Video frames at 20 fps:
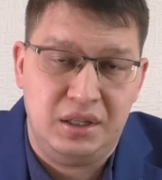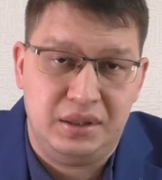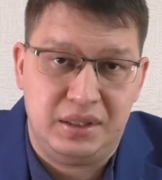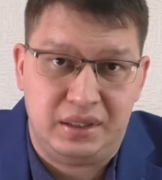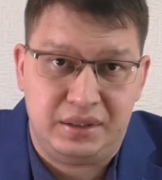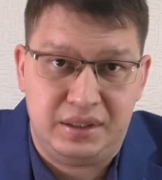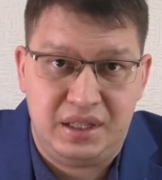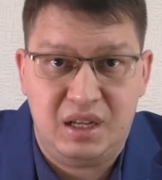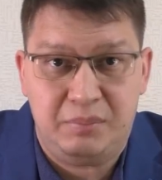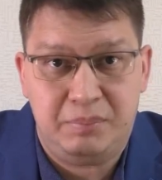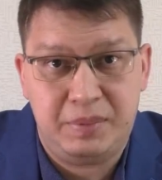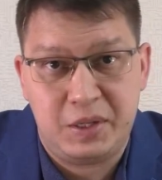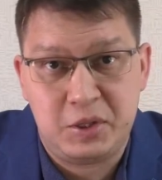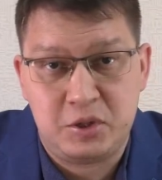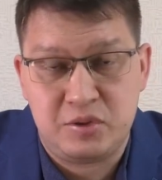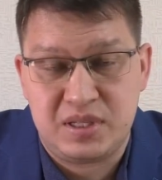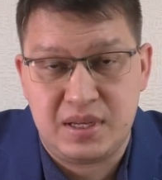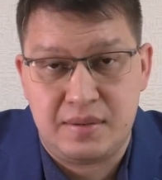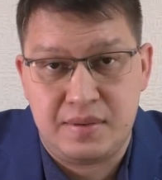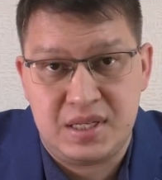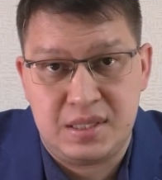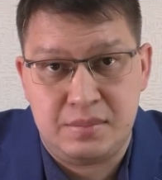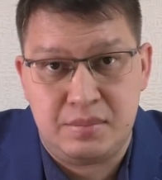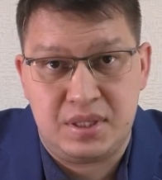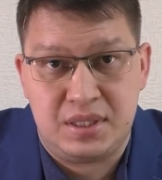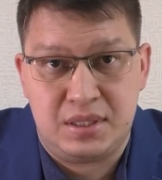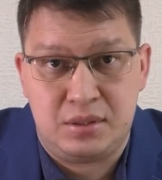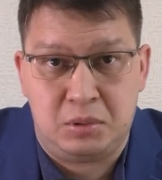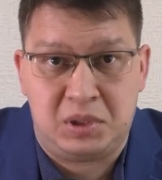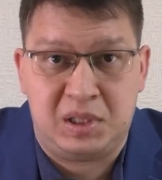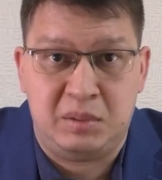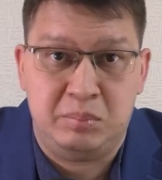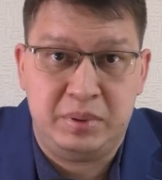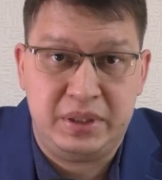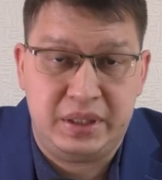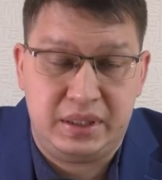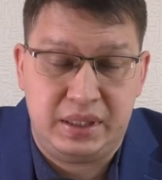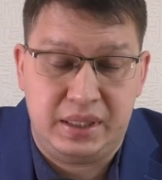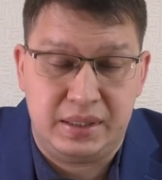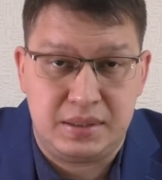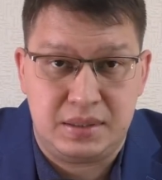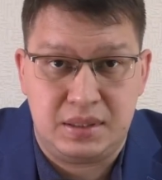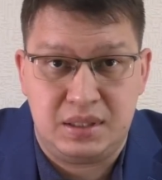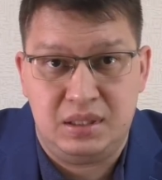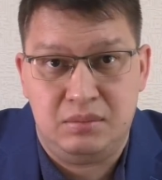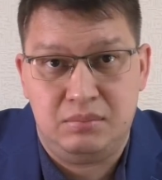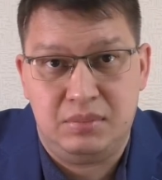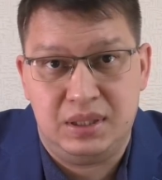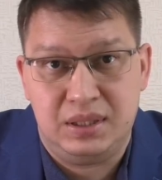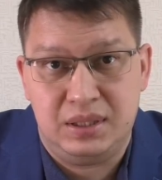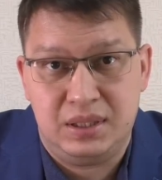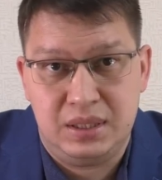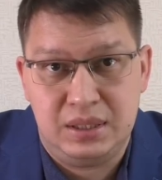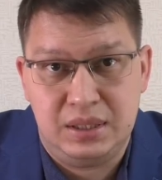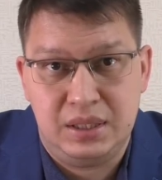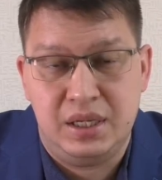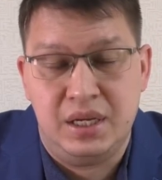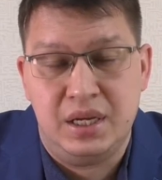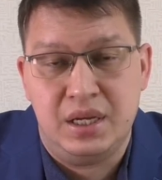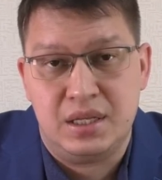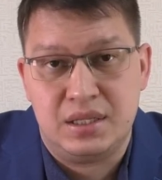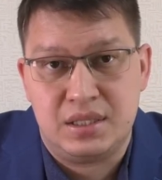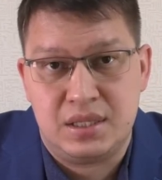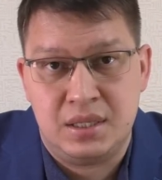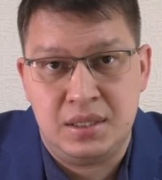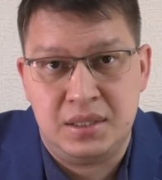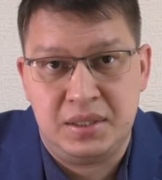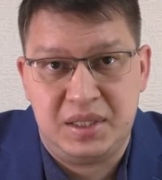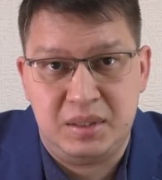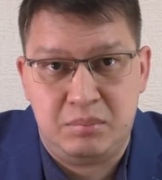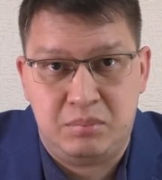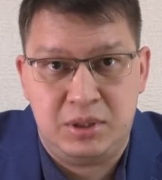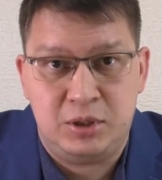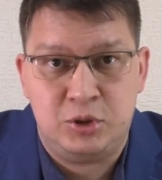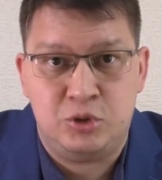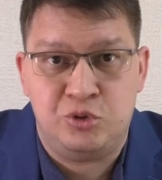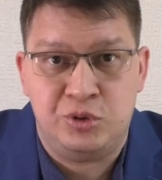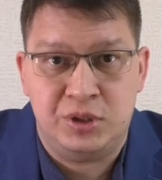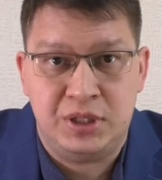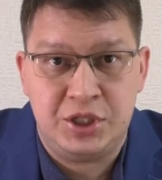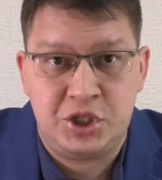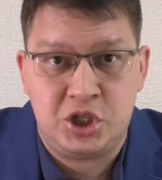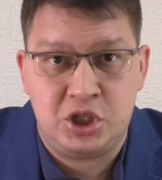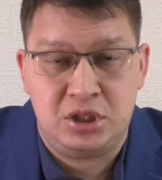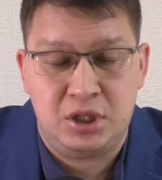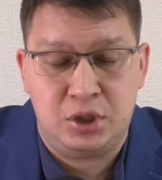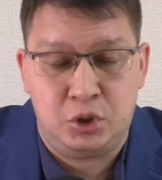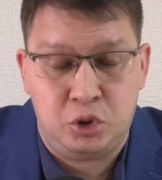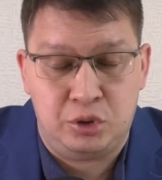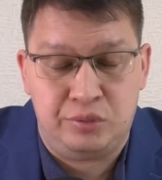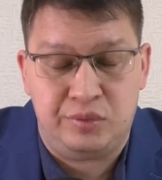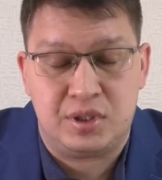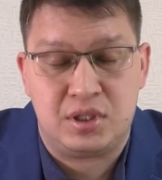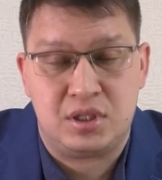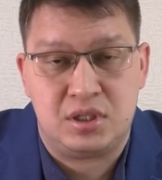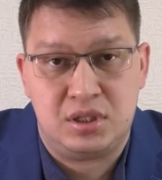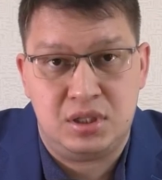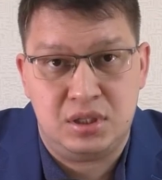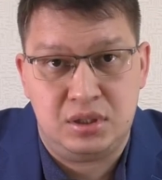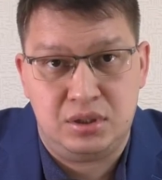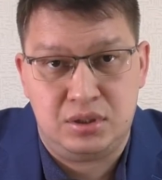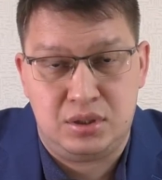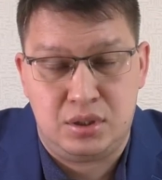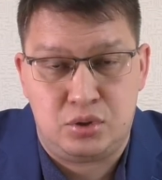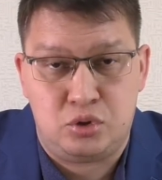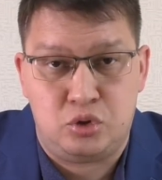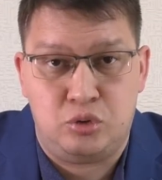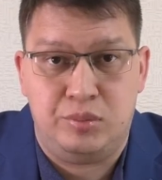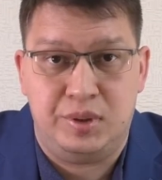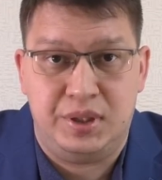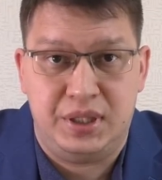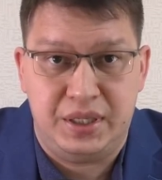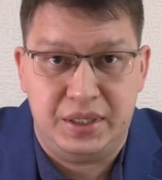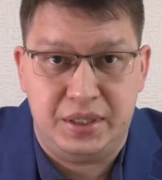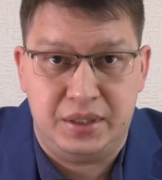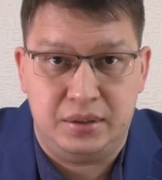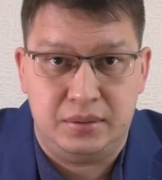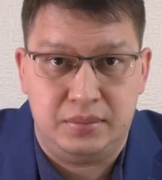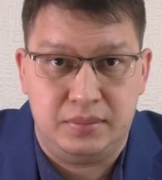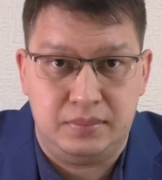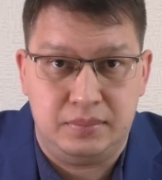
Тогда, опять же, в зависимости от комплектации и модели, ценники были увеличены до 20 тысяч рублей.